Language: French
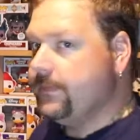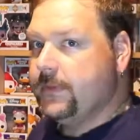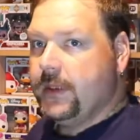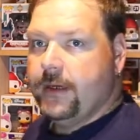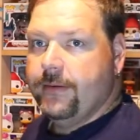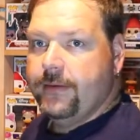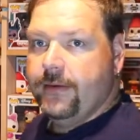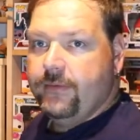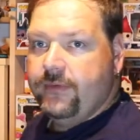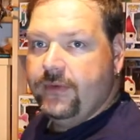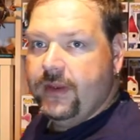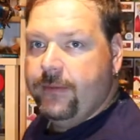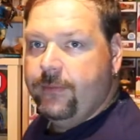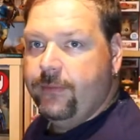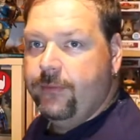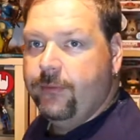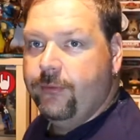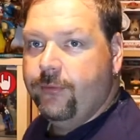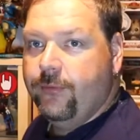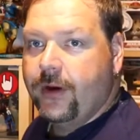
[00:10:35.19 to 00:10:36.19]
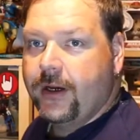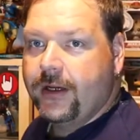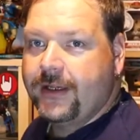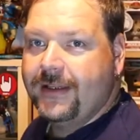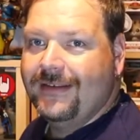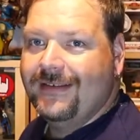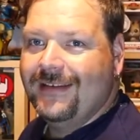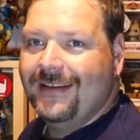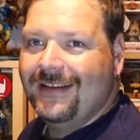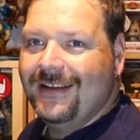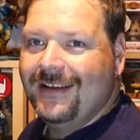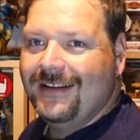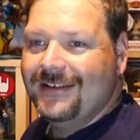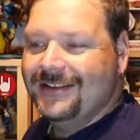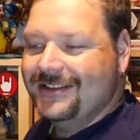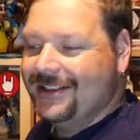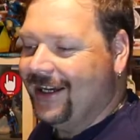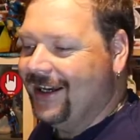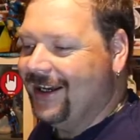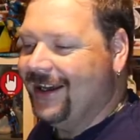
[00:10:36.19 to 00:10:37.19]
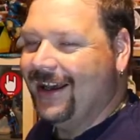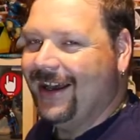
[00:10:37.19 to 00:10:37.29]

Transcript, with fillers: Ah, mais vous avez vu voir qui c'était déjà.